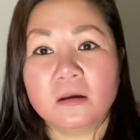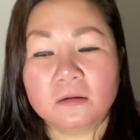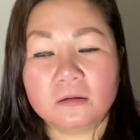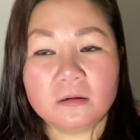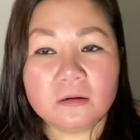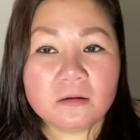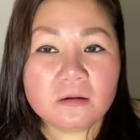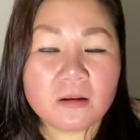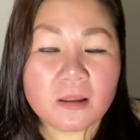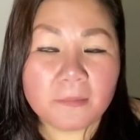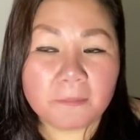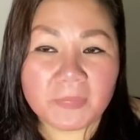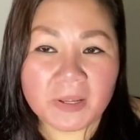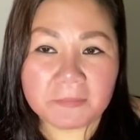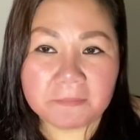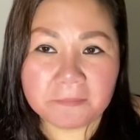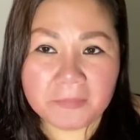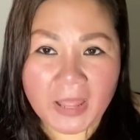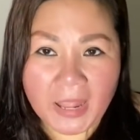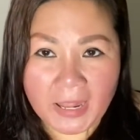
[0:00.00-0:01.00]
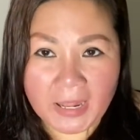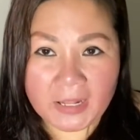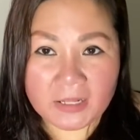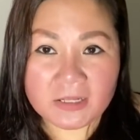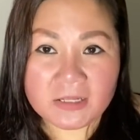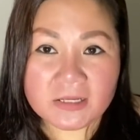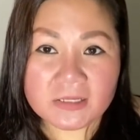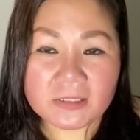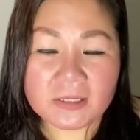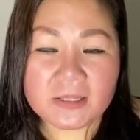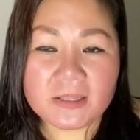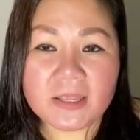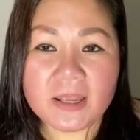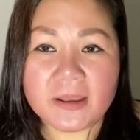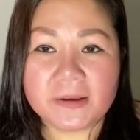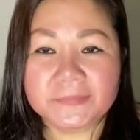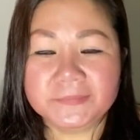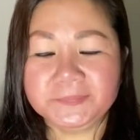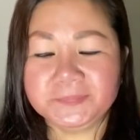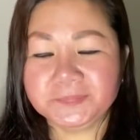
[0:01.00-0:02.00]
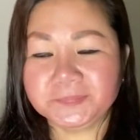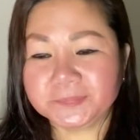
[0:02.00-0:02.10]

rất là mạnh mẽ nha cả nhà